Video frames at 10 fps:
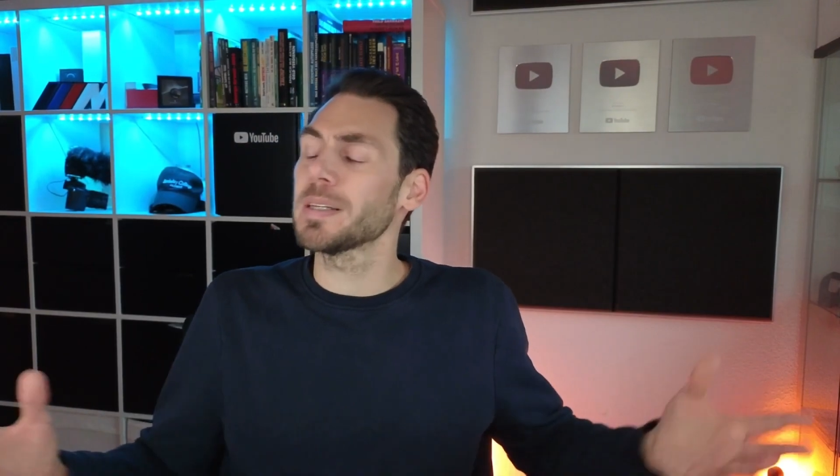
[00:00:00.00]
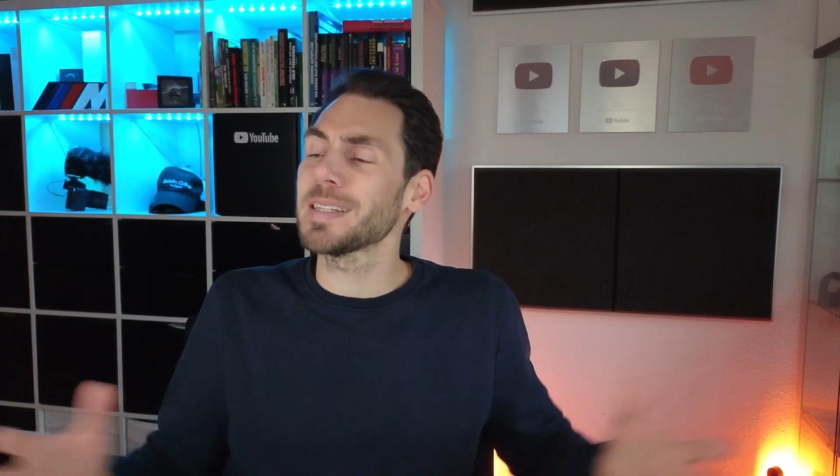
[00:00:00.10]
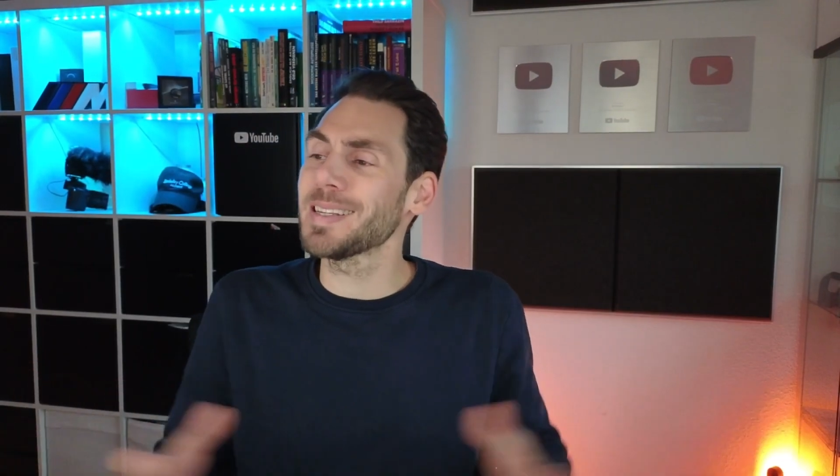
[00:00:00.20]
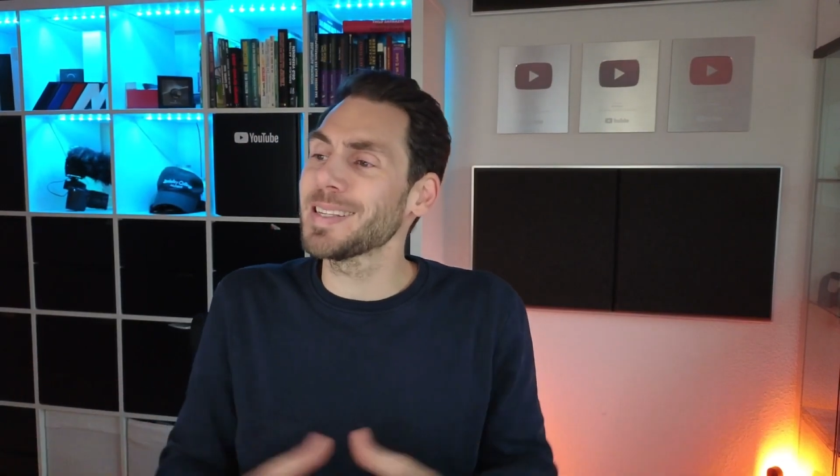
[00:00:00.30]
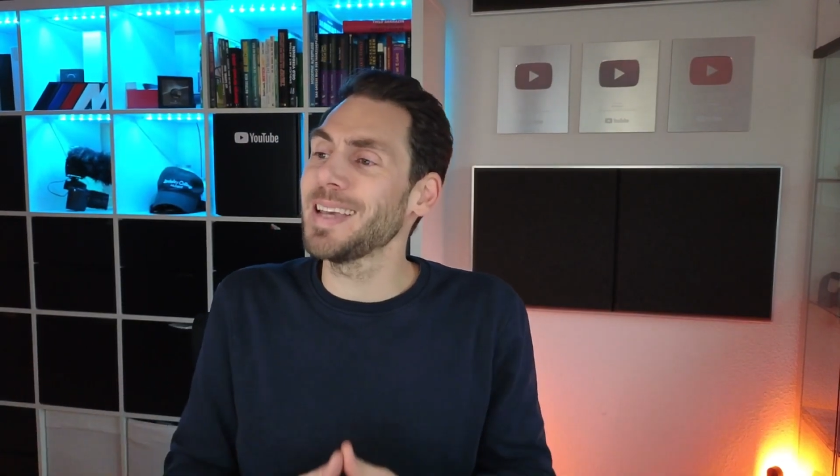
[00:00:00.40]
dass
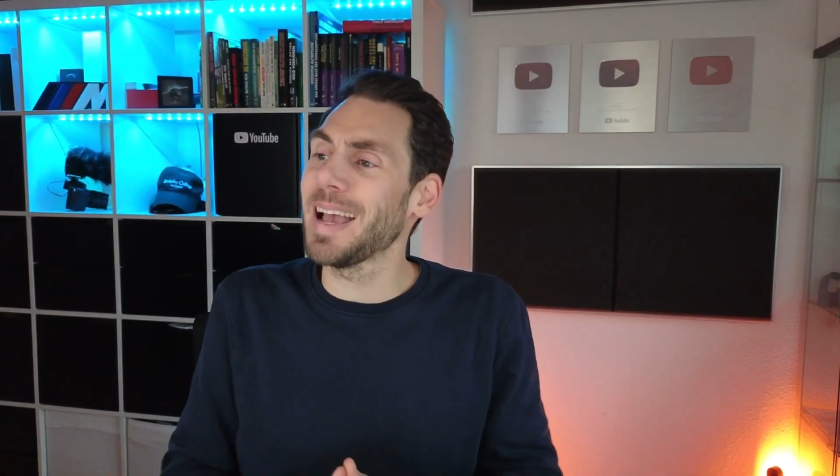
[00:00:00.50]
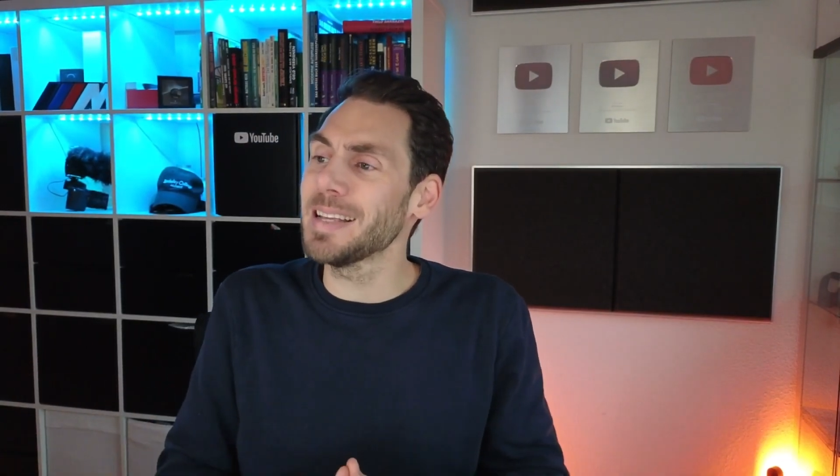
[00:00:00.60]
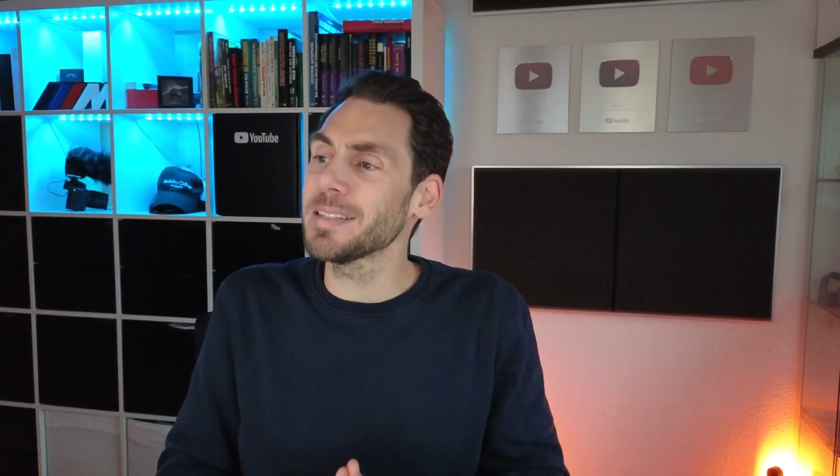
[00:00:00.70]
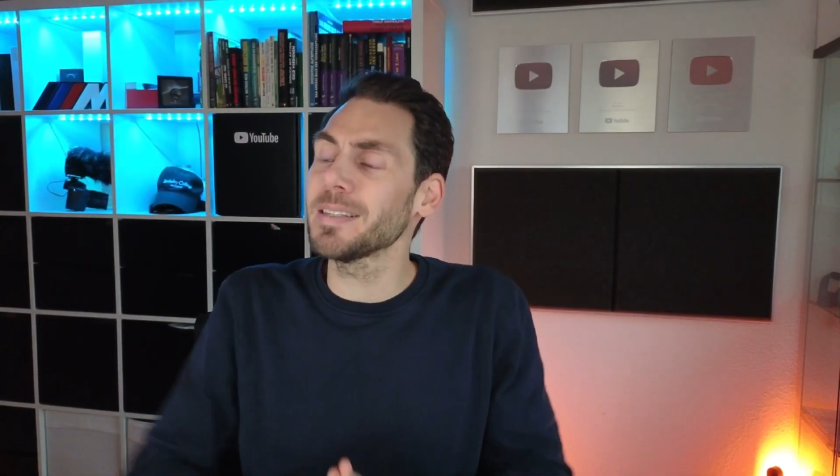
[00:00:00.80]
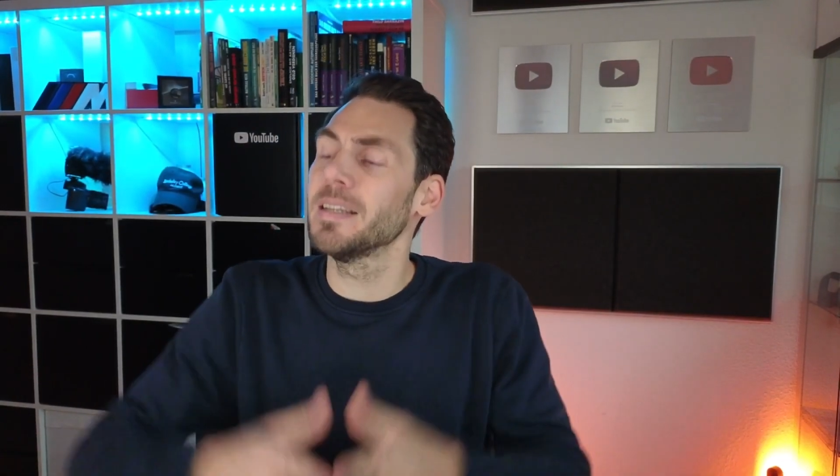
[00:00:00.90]
Saskia
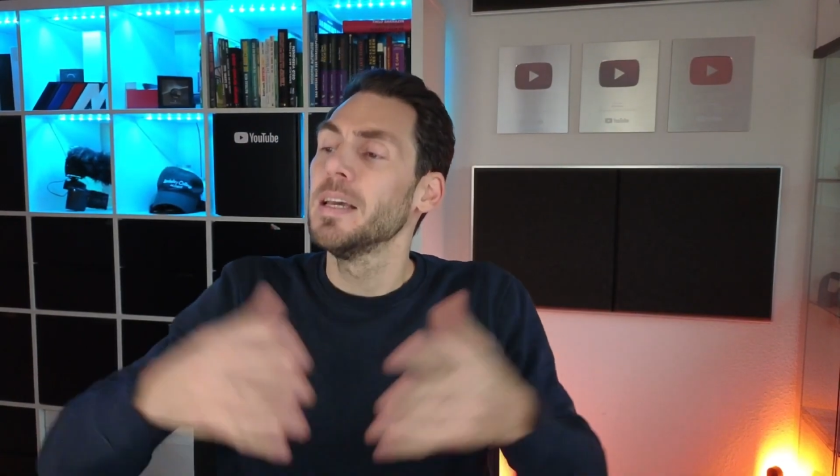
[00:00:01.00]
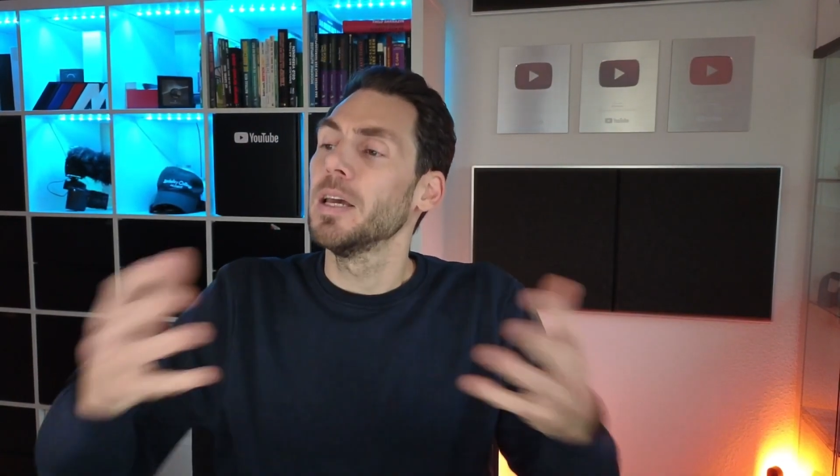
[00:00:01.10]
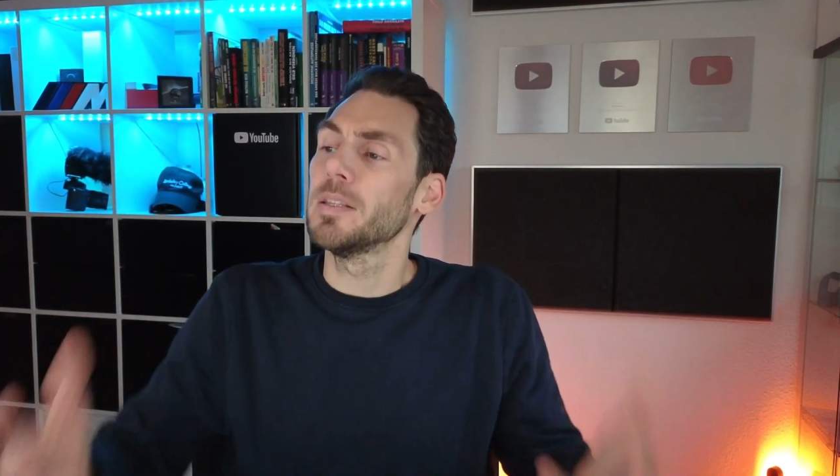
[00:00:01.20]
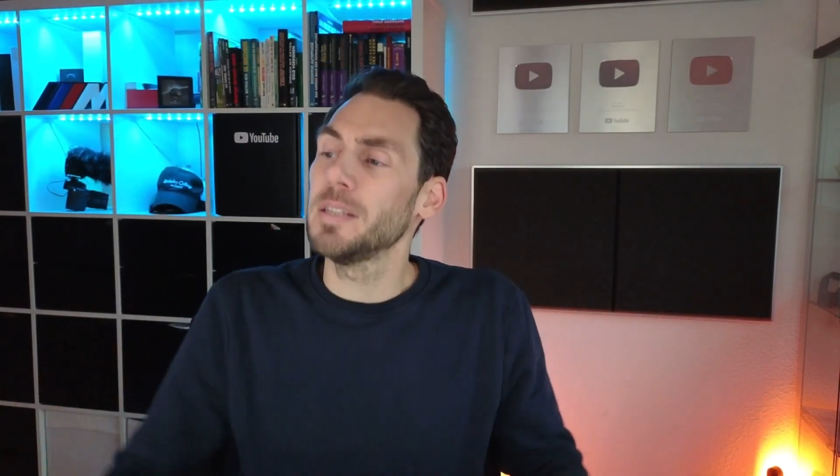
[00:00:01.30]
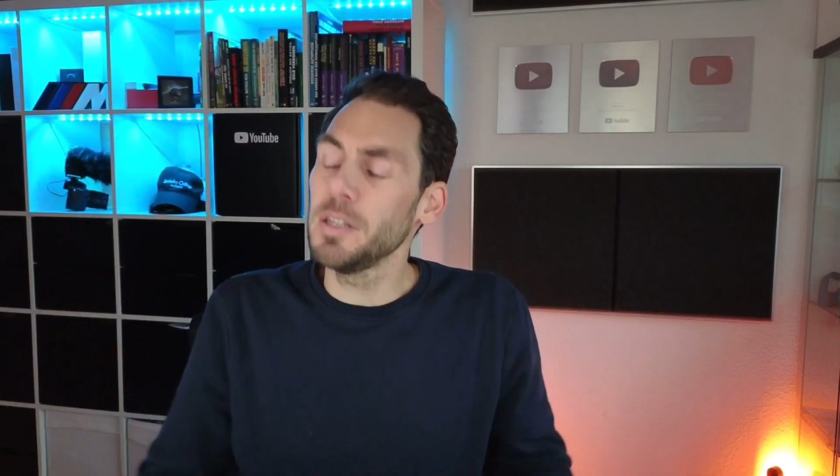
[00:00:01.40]
Esken
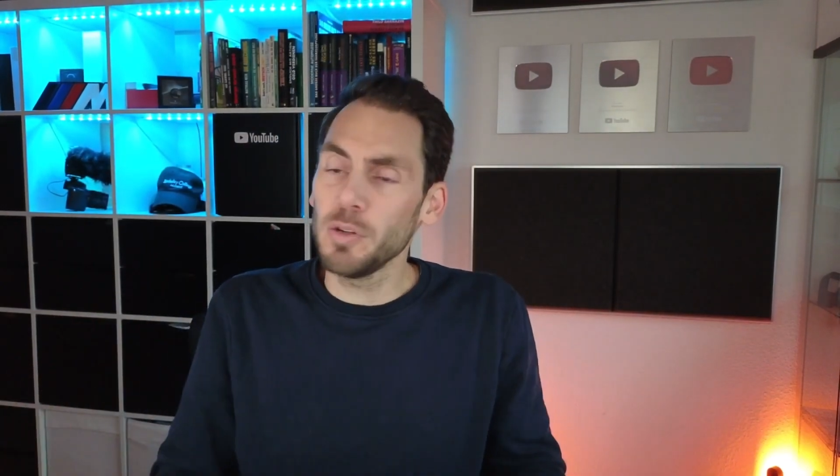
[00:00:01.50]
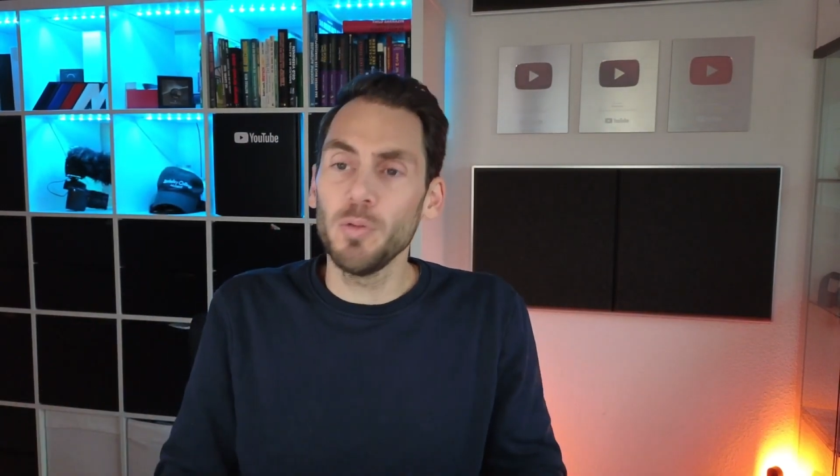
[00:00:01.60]
sich